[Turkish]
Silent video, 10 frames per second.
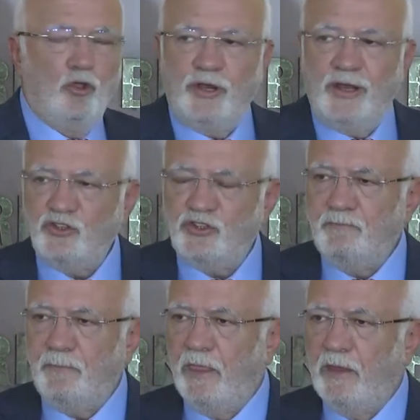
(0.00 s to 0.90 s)
Öğrenci
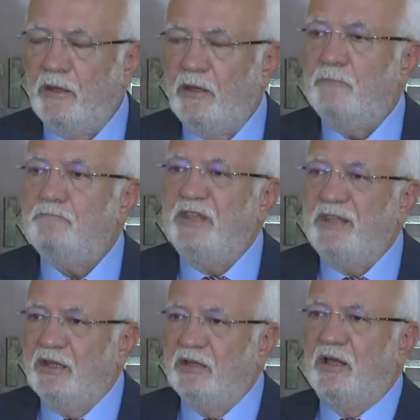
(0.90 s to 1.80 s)

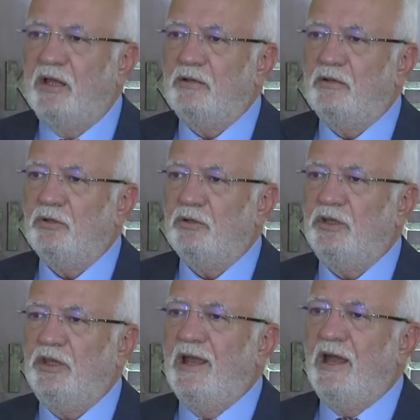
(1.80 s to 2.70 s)
bir yıl daha
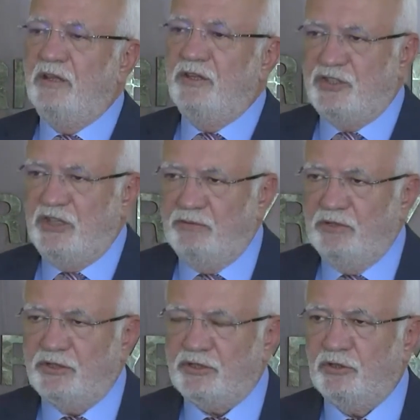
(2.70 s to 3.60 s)
ilave
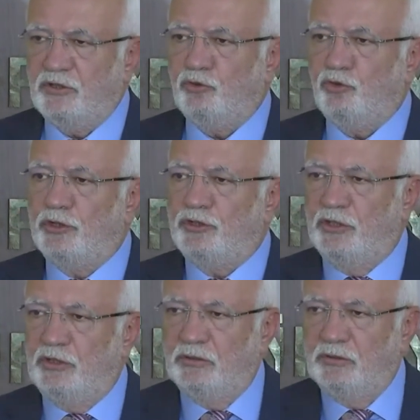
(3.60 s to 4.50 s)
isteyebilir. Dört
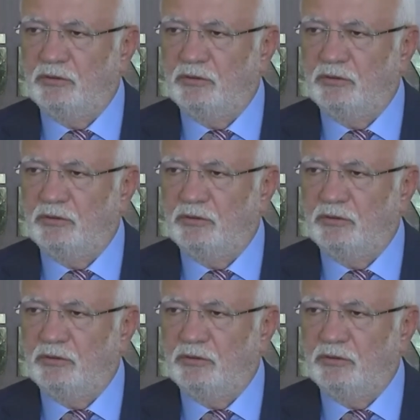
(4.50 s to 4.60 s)
yıl